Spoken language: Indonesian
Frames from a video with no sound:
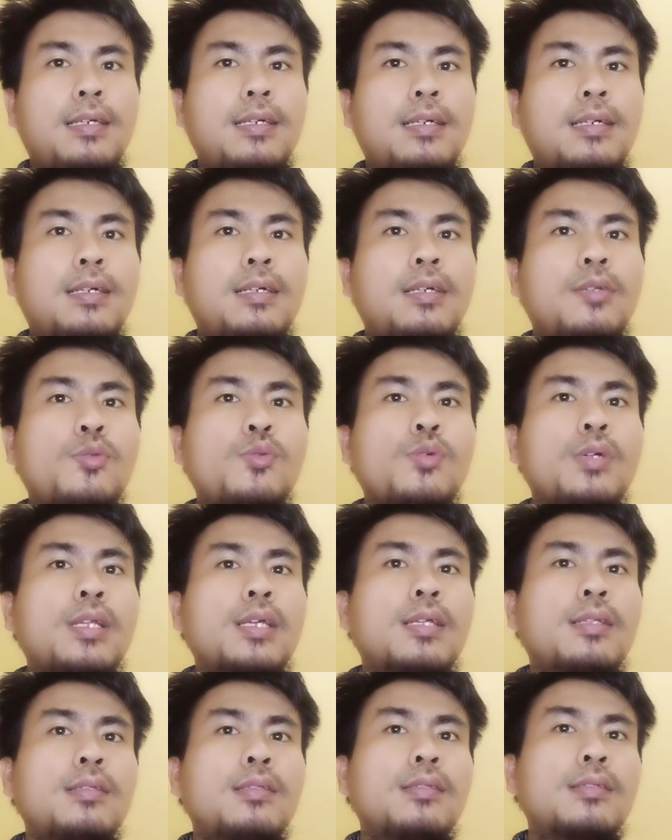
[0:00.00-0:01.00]
Kerusuhan
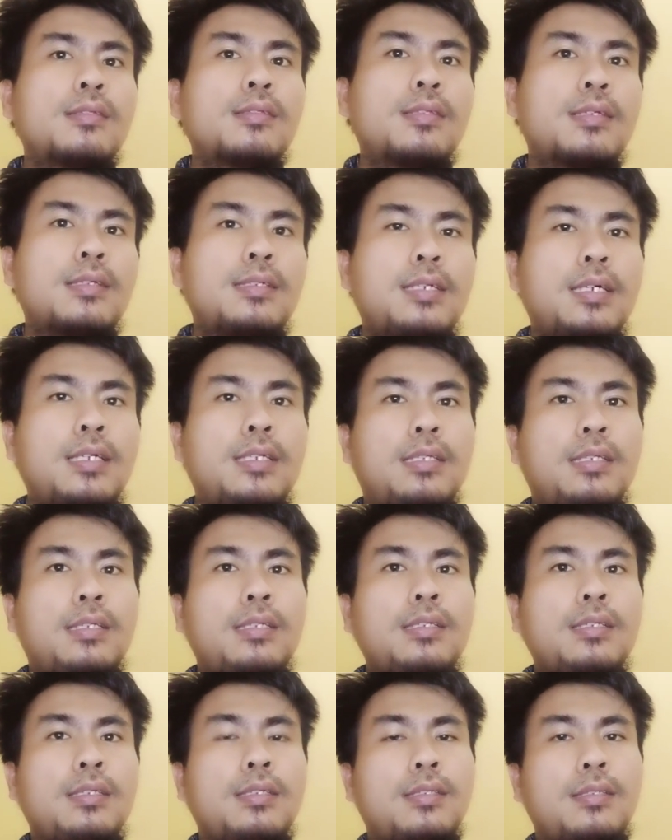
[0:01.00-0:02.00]
yang terjadi
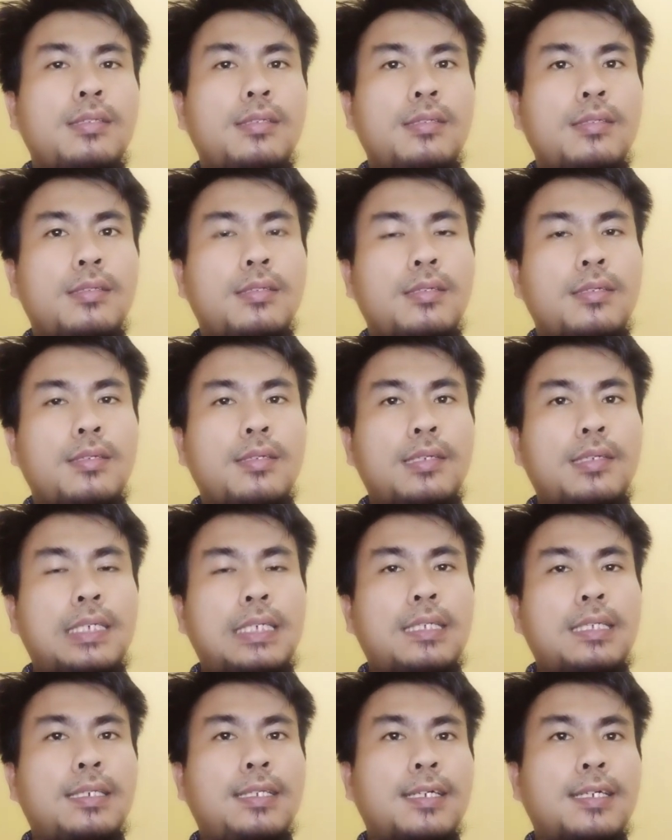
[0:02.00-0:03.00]

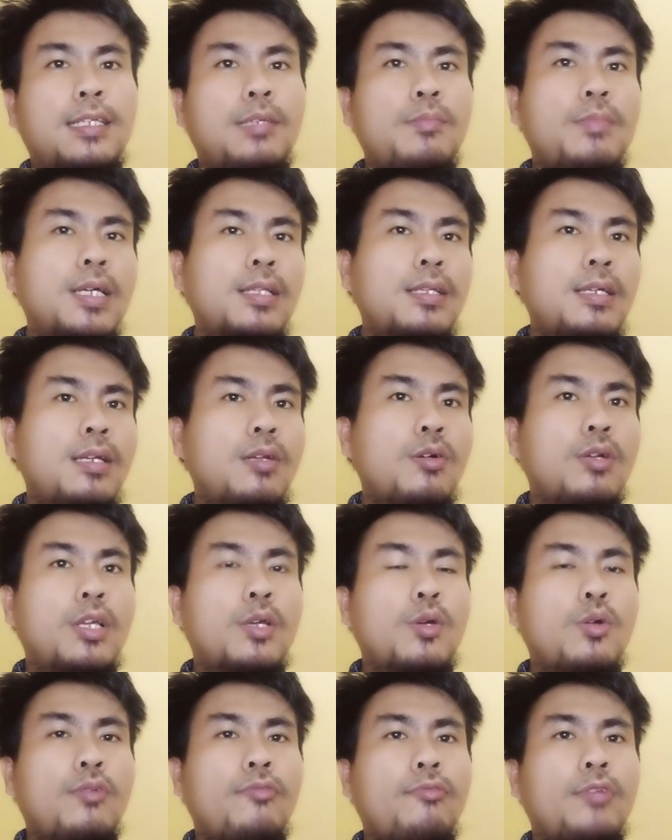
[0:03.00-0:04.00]
diakibatkan oleh
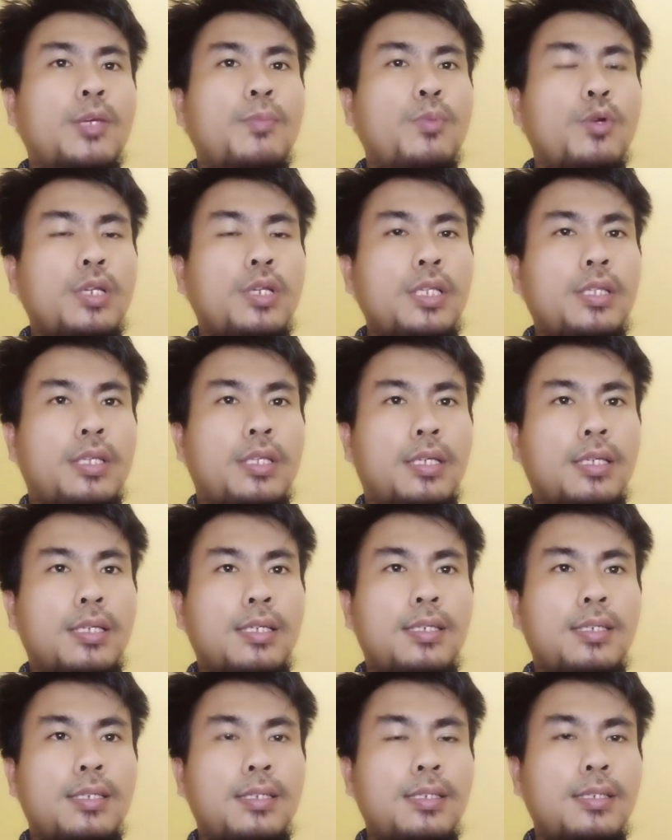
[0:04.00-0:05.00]
konflik politik
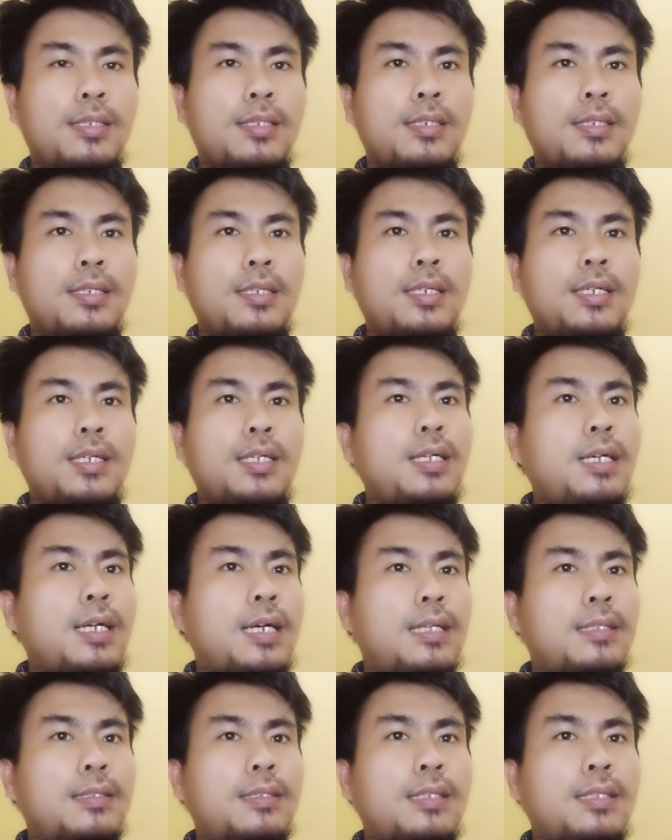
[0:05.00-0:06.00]

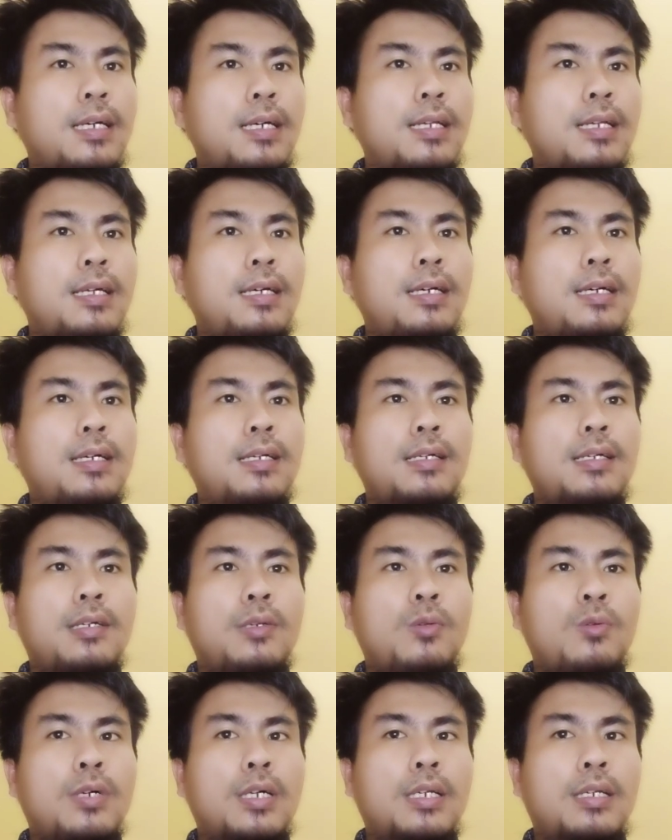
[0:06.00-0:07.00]
antara
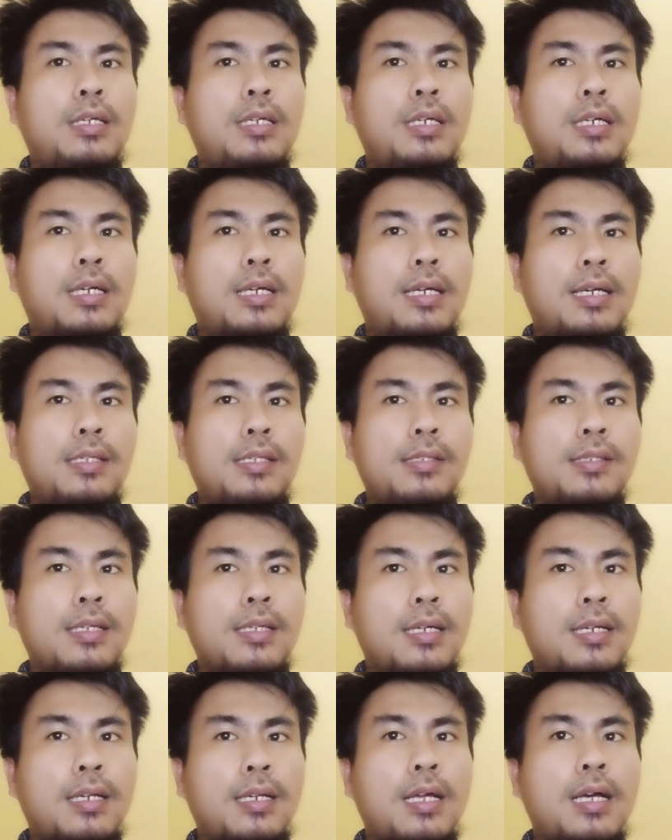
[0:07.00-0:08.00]
keluarga
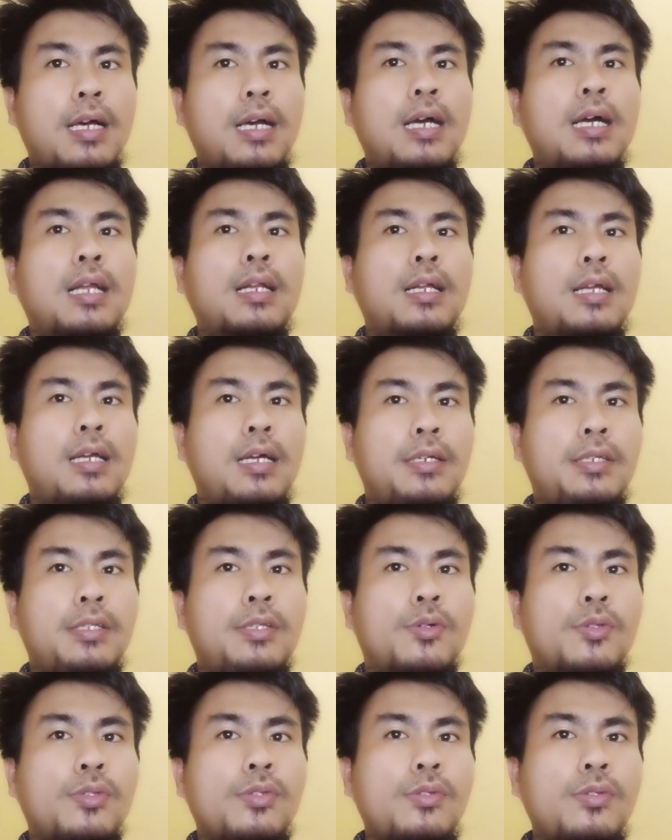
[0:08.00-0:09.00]
Kaisar
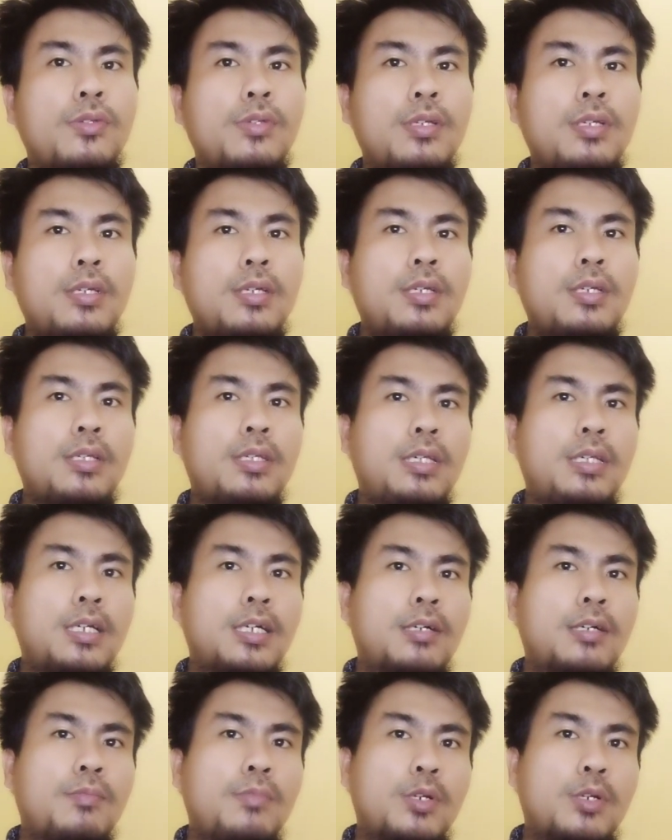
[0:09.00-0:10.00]
Arkadios
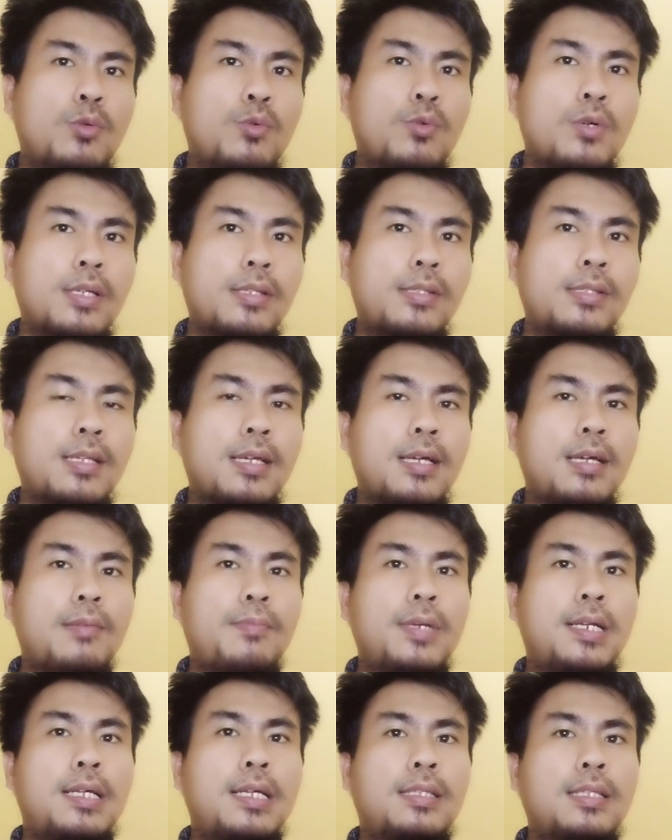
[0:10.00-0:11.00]
yang berkuasa
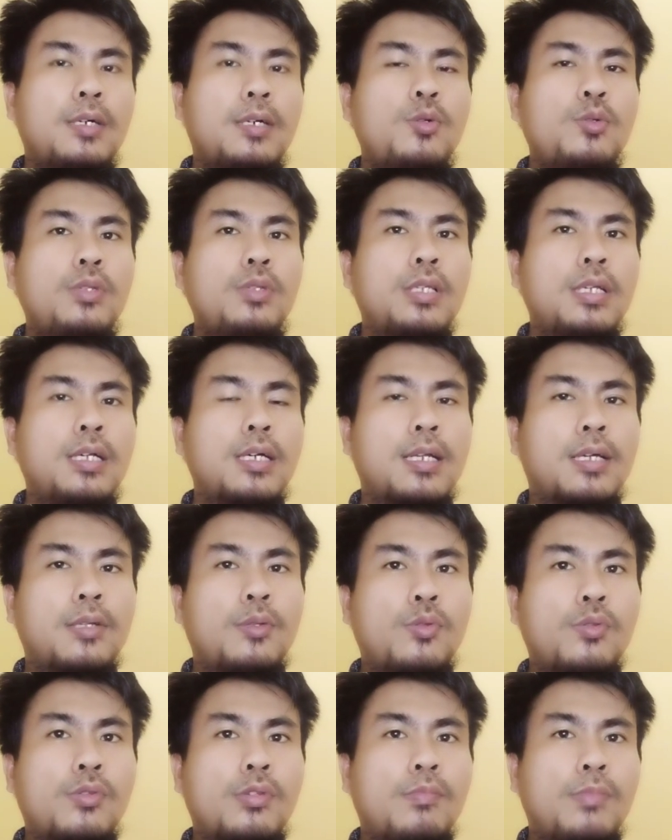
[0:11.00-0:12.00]
pada tahun
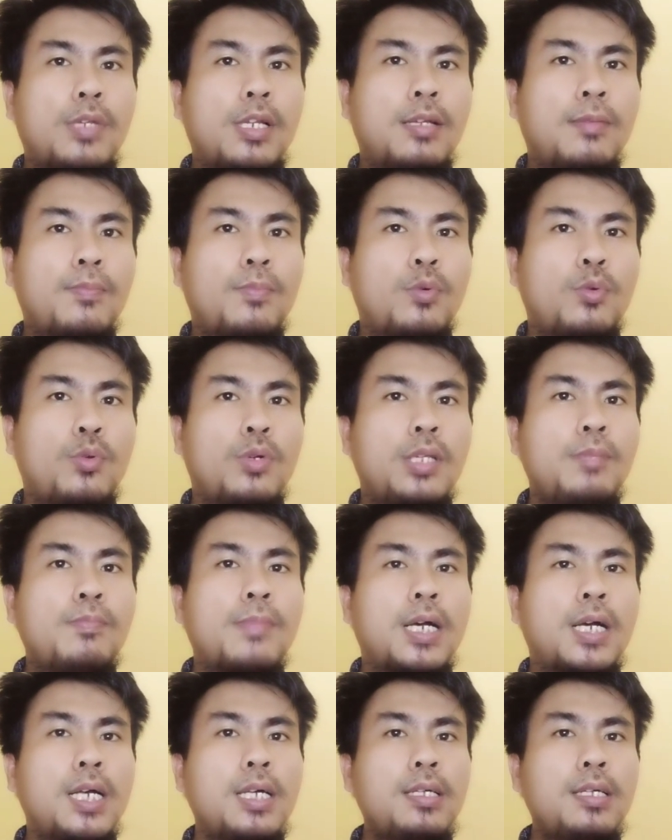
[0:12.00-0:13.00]
395
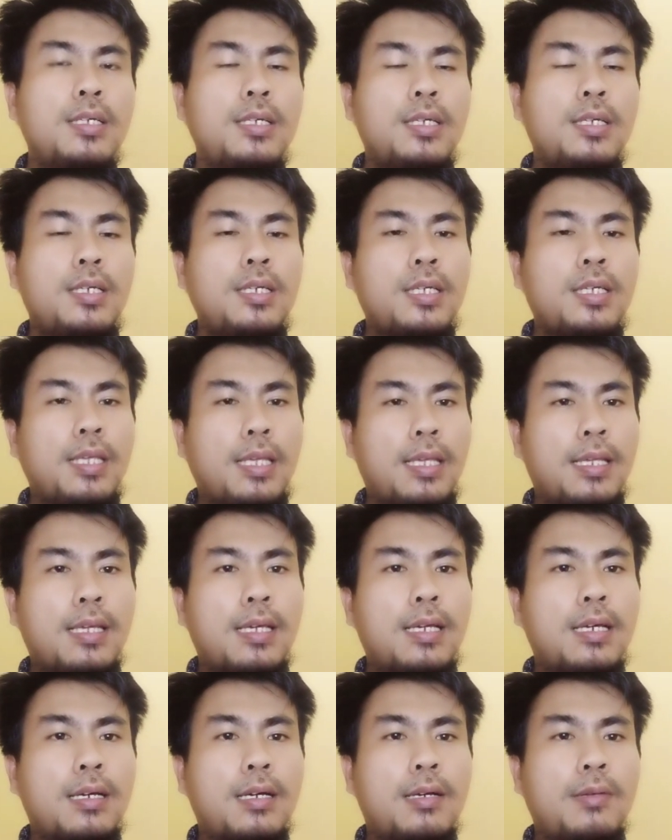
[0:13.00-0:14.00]

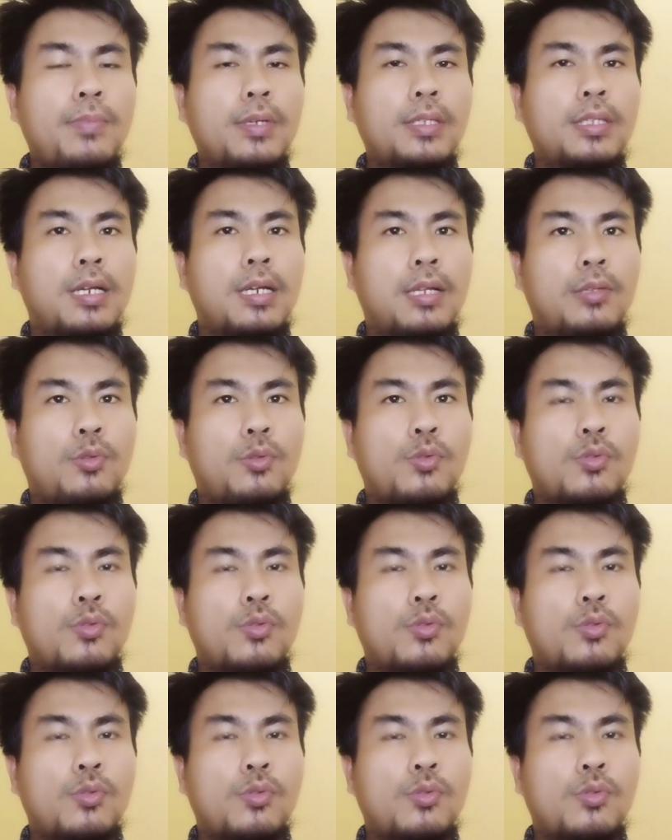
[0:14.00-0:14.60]
hingga 408.